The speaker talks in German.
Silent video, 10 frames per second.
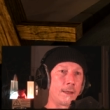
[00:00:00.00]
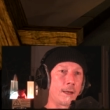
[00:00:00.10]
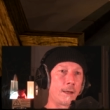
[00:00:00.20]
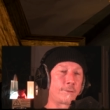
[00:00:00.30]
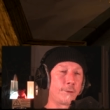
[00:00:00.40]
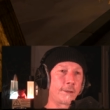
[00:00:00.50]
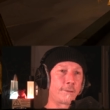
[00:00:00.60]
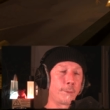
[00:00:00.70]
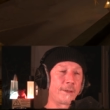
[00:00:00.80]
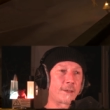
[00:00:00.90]
Es wird jetzt
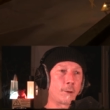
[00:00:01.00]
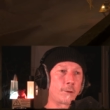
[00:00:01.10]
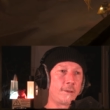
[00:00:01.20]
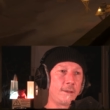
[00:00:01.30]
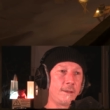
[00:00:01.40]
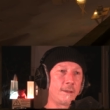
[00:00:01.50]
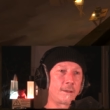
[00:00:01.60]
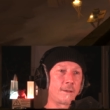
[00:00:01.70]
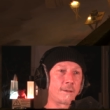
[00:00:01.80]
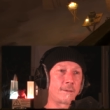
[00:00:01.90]
übrigens auch die,
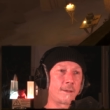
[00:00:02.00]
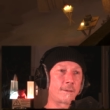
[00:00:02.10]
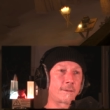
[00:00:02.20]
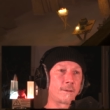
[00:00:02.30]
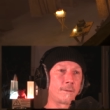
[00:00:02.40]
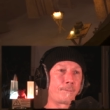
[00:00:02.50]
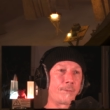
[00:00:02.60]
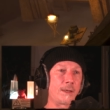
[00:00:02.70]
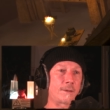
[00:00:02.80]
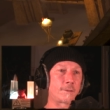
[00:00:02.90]
das letzte,
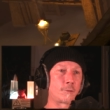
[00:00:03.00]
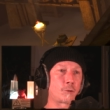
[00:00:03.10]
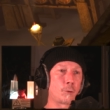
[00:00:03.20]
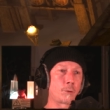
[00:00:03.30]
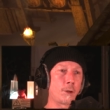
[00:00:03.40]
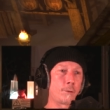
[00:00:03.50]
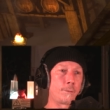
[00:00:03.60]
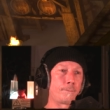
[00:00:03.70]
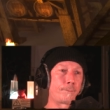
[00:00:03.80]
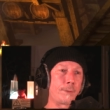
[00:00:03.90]
den letzten
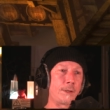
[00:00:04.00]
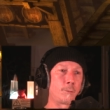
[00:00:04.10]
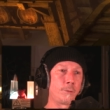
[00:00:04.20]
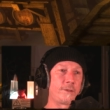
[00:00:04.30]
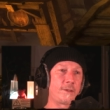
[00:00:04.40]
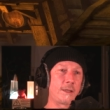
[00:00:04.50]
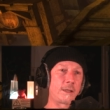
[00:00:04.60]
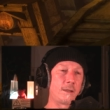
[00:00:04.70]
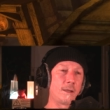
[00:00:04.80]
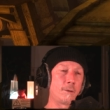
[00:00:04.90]
Showdown mit den,
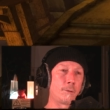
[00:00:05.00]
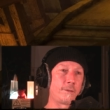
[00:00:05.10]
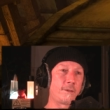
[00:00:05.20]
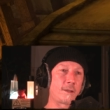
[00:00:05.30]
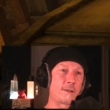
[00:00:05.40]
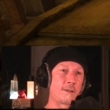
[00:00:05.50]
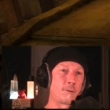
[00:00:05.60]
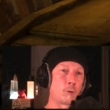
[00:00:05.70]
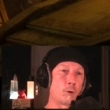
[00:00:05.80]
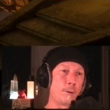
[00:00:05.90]
unselig, äh, unsäglichen
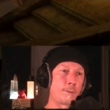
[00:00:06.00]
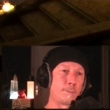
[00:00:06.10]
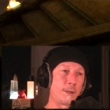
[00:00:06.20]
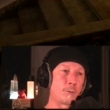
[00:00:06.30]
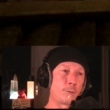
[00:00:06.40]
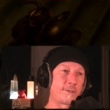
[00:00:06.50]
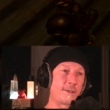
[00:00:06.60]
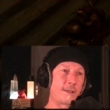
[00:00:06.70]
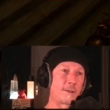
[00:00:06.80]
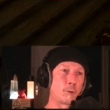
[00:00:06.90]
Groll, mit den
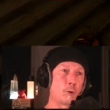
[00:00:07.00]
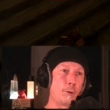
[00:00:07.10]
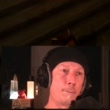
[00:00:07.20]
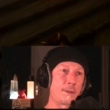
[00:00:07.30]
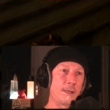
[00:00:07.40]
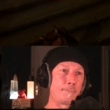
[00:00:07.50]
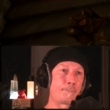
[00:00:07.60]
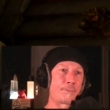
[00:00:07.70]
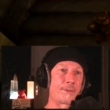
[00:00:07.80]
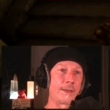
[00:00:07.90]
unseligen Grollen
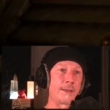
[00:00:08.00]
geben.